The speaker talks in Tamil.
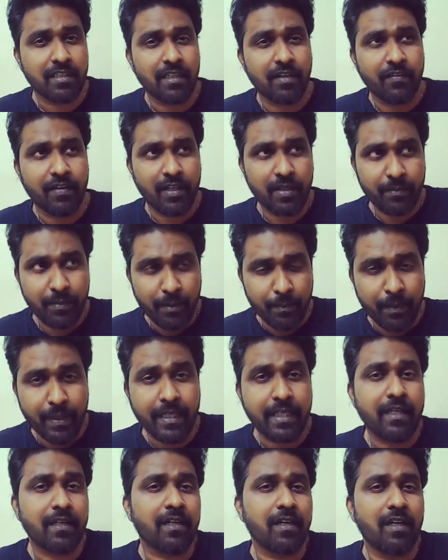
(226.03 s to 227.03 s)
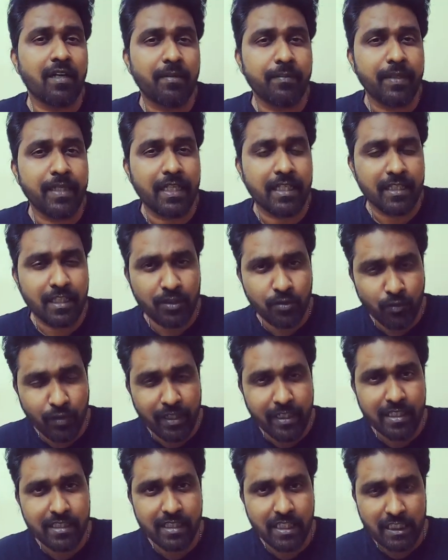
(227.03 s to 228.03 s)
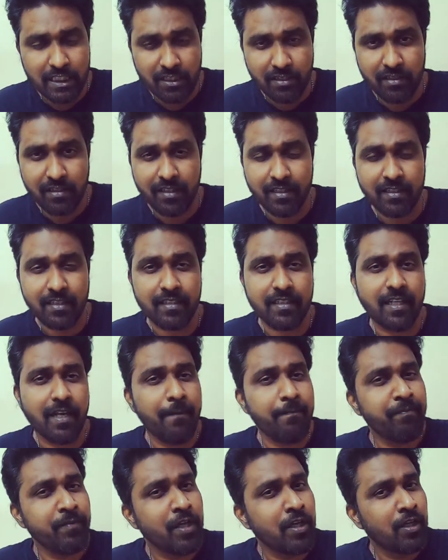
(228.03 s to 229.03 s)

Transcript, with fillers: இதை தவிர இப்படி பண்ணியிருக்கலாம் அப்படின்னு ஏதாவது உங்ககிட்ட சஜஷன் இருந்ததுன்னா